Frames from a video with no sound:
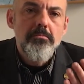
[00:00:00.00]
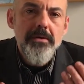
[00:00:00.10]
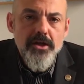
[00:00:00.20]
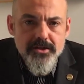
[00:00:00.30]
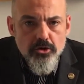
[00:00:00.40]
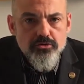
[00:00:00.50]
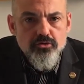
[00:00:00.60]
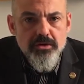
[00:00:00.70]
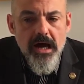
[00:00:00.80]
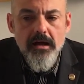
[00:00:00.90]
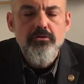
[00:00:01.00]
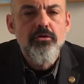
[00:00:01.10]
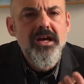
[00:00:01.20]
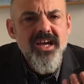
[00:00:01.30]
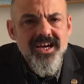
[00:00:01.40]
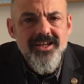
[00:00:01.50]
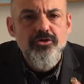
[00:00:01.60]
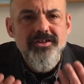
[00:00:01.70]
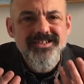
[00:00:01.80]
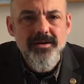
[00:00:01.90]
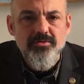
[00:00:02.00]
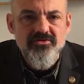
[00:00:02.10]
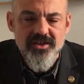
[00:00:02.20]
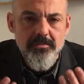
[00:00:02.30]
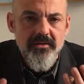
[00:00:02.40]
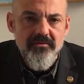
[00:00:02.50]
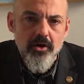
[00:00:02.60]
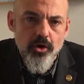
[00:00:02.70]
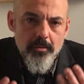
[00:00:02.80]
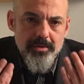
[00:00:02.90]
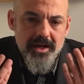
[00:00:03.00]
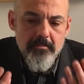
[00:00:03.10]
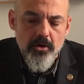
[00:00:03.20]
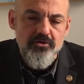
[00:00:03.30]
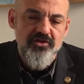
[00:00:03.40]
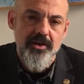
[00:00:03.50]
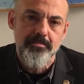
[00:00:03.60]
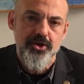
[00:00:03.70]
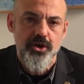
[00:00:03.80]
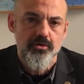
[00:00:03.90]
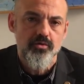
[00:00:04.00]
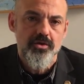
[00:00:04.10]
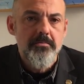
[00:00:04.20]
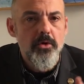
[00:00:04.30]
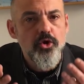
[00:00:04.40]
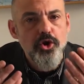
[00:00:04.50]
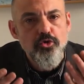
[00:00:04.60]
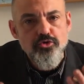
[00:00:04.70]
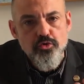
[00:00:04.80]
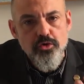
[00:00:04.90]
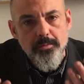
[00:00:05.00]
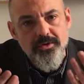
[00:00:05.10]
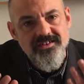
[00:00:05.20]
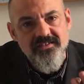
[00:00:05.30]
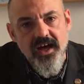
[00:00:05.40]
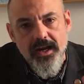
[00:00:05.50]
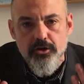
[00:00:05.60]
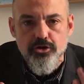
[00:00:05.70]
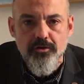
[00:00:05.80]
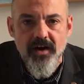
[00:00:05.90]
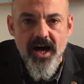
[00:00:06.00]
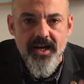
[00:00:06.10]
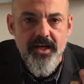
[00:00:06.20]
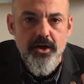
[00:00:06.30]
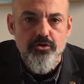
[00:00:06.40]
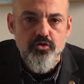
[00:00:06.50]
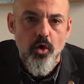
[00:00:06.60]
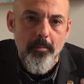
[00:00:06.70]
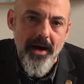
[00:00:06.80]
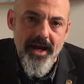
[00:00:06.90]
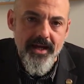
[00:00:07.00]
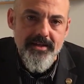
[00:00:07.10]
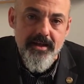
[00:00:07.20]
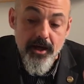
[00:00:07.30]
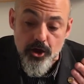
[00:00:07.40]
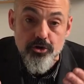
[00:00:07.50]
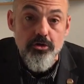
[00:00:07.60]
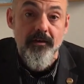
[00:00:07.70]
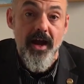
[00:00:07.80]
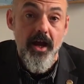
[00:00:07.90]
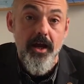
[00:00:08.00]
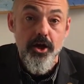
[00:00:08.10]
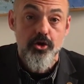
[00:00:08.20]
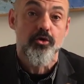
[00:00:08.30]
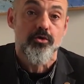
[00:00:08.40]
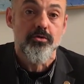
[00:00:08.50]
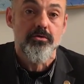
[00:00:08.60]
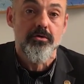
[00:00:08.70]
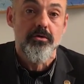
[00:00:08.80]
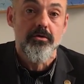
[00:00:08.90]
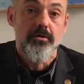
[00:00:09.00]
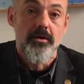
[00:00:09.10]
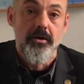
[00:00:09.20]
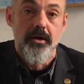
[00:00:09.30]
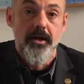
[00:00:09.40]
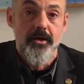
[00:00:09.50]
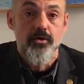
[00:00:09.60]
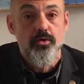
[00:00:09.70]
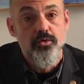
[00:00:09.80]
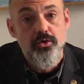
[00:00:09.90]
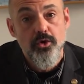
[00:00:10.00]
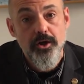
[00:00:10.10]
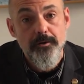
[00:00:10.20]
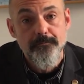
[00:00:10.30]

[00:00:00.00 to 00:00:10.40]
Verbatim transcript: me la sto studiando e credo che sia possibile farlo capire in modo semplice a tutti, in modo che ognuno possa andare a trovare nel suo paese dov'è il corrotto e il corruttore.